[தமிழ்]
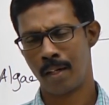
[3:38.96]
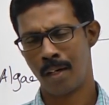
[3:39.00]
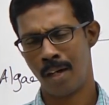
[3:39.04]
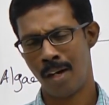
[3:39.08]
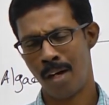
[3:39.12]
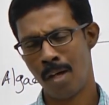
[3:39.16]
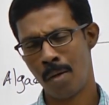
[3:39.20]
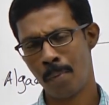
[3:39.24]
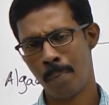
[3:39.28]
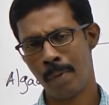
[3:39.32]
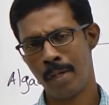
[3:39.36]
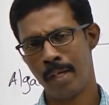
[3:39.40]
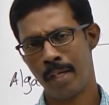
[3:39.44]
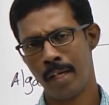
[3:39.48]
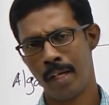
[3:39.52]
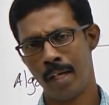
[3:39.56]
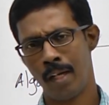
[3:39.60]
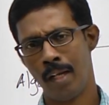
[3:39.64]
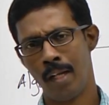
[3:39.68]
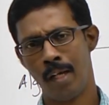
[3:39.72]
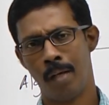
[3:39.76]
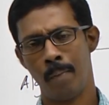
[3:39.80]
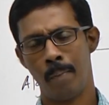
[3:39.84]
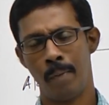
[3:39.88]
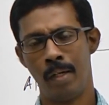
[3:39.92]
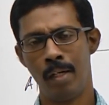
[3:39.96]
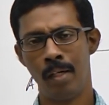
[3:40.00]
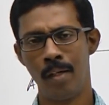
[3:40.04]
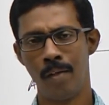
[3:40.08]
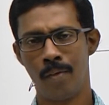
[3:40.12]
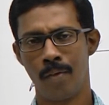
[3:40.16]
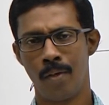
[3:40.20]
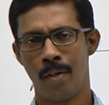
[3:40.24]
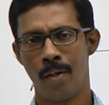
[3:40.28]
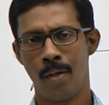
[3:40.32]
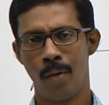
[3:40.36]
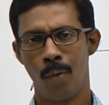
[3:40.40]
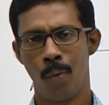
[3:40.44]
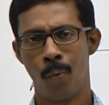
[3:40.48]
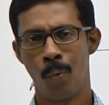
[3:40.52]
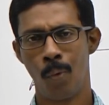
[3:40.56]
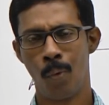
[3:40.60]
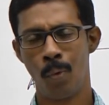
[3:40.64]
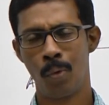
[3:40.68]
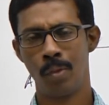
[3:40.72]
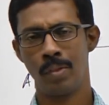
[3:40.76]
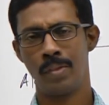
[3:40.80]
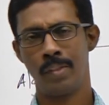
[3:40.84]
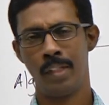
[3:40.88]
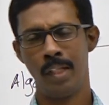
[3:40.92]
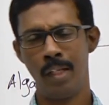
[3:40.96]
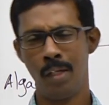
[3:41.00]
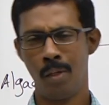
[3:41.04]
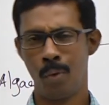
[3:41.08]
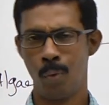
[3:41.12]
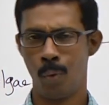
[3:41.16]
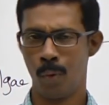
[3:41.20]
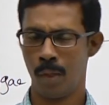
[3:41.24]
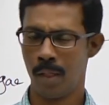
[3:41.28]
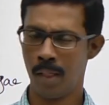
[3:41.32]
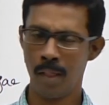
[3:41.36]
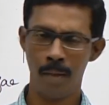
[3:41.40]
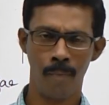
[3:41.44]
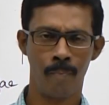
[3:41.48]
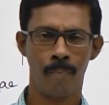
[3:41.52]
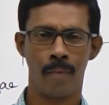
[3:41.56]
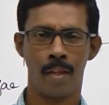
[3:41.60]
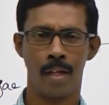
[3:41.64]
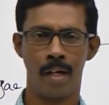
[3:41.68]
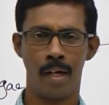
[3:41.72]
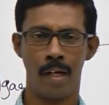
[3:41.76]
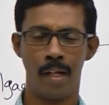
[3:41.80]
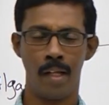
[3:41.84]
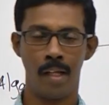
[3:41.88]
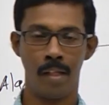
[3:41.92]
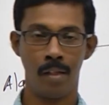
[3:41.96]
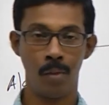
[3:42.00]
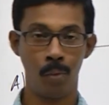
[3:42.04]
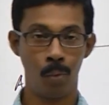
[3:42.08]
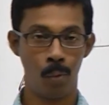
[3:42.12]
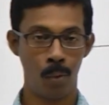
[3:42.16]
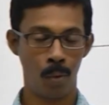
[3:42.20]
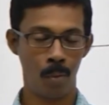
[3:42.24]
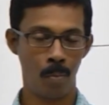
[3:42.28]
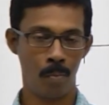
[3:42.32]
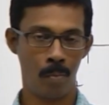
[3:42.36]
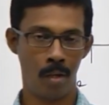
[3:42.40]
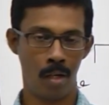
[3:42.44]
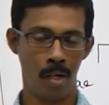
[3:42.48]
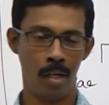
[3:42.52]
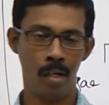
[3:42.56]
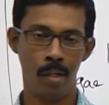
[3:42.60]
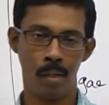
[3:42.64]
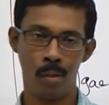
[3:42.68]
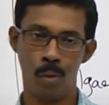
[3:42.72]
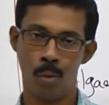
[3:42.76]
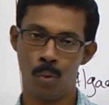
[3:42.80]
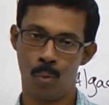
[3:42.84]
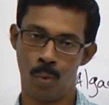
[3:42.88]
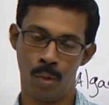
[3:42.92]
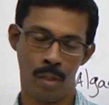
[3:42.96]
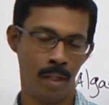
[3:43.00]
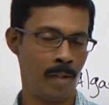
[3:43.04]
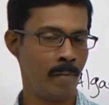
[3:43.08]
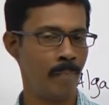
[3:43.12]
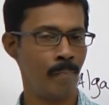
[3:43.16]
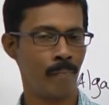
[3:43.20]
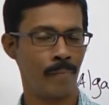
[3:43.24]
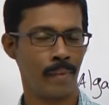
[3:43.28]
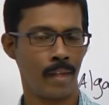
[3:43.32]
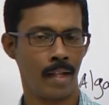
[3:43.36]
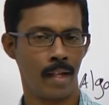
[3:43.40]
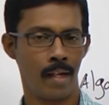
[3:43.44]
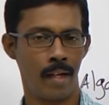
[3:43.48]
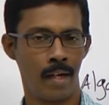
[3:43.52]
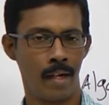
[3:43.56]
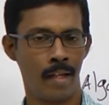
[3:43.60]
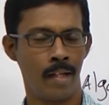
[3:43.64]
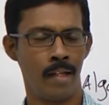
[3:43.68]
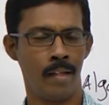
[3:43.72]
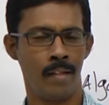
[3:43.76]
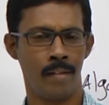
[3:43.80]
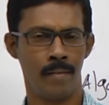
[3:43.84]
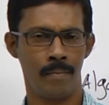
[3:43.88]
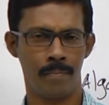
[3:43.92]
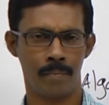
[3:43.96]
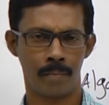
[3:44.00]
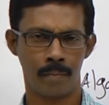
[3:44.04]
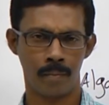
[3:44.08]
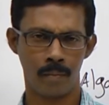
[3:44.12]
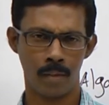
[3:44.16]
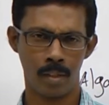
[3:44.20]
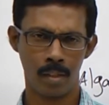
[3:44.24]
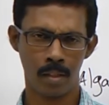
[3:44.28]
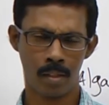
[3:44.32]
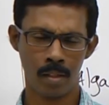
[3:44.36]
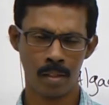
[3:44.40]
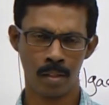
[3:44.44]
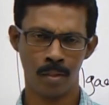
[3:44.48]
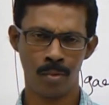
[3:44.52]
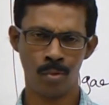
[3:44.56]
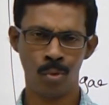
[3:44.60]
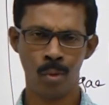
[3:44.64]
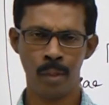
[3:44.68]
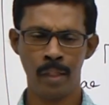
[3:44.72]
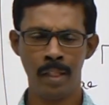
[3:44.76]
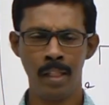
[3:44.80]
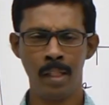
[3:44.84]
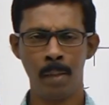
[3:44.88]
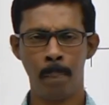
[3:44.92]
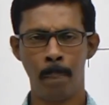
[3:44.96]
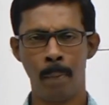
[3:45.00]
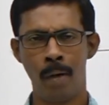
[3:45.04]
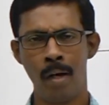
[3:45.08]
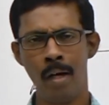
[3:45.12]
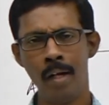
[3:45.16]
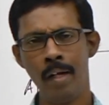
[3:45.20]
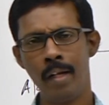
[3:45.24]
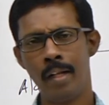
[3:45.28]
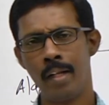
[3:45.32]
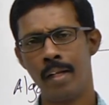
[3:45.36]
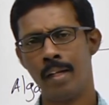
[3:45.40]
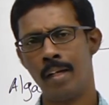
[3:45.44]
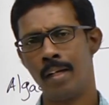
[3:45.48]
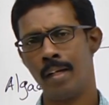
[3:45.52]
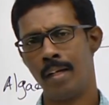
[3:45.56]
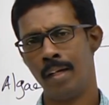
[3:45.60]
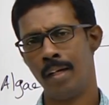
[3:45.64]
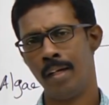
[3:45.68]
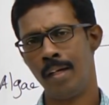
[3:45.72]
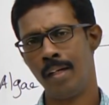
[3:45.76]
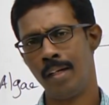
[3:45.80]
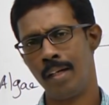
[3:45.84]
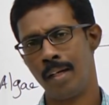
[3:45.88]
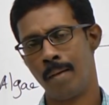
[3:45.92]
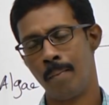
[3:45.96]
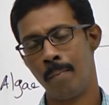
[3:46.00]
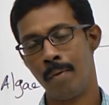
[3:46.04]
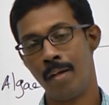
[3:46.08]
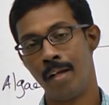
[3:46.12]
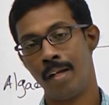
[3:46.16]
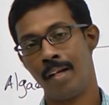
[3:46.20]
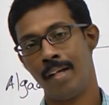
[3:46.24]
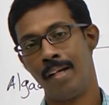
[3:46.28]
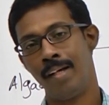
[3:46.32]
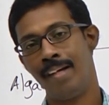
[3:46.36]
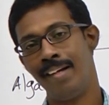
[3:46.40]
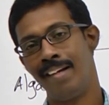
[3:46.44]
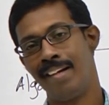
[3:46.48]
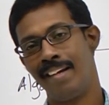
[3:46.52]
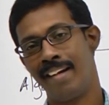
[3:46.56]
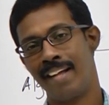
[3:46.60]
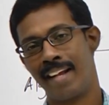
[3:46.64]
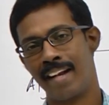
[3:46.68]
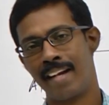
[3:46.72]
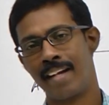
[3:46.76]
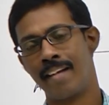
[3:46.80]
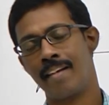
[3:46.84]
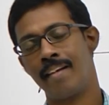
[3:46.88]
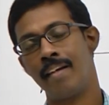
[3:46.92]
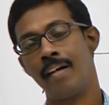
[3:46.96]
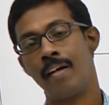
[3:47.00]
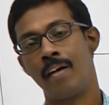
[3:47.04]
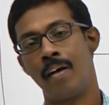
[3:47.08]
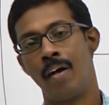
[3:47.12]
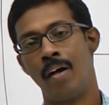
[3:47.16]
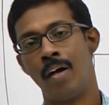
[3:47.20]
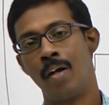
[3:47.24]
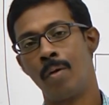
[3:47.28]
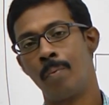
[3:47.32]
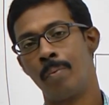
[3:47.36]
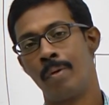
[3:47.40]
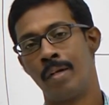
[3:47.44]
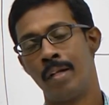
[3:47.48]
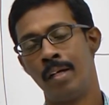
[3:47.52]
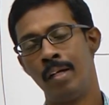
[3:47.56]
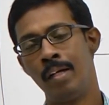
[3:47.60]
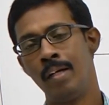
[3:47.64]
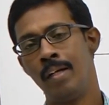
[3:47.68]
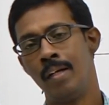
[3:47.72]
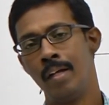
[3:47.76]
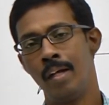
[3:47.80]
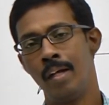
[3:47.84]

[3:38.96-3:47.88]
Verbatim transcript: கார்பன் இல்லாமல் ஒரு செல் கூட கிடையாது ஒரு மாலிகுல் கூட கிடையாது ஸோ இந்த பாயிண்ட் என்னென்னா நம்மளால் டைரெக்டாக கார்பனை